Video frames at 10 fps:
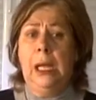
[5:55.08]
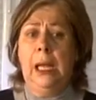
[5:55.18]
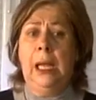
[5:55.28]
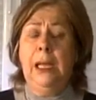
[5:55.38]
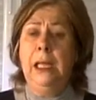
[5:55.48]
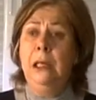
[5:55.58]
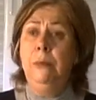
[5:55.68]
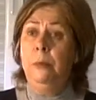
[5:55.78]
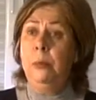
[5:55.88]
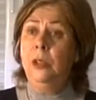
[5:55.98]
Aí ele
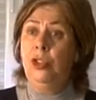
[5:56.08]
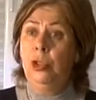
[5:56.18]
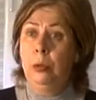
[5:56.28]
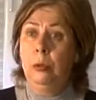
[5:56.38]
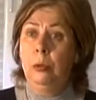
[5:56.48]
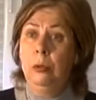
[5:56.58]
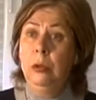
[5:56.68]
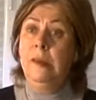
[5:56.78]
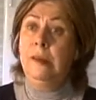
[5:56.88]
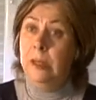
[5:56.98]
me pediu um
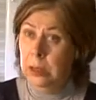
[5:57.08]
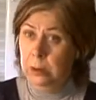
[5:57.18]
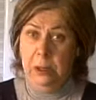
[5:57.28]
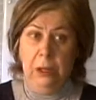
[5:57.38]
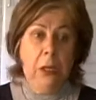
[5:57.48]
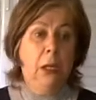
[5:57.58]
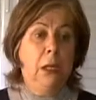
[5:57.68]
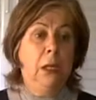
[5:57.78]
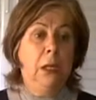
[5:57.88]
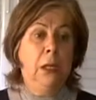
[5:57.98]
exame
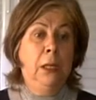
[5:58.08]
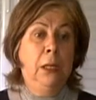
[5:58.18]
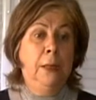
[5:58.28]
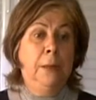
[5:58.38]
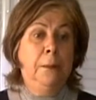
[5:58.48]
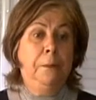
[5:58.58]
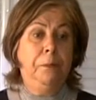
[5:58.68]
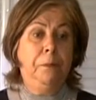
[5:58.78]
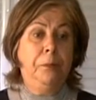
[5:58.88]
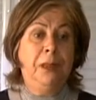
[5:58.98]
uh,
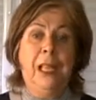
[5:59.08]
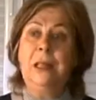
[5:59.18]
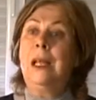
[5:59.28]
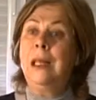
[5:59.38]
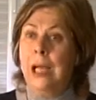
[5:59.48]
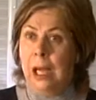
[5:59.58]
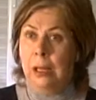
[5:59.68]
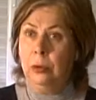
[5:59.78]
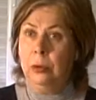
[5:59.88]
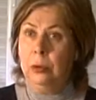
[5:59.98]

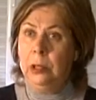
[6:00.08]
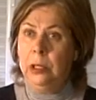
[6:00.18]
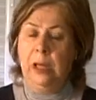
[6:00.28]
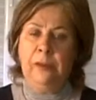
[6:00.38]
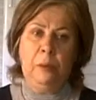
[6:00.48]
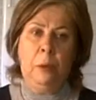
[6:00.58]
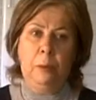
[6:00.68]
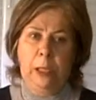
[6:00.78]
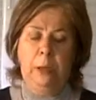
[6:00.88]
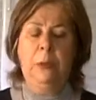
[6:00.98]
detalhado desse
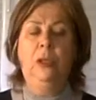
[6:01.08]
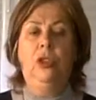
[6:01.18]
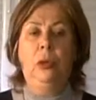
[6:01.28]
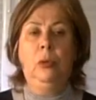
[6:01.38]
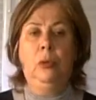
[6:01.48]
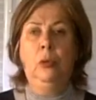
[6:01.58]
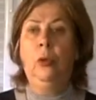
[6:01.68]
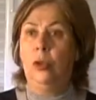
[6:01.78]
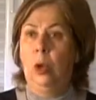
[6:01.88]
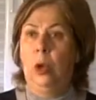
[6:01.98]
problema de, do, do
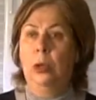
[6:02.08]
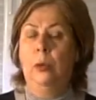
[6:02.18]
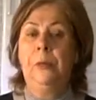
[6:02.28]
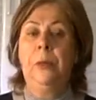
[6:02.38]
sono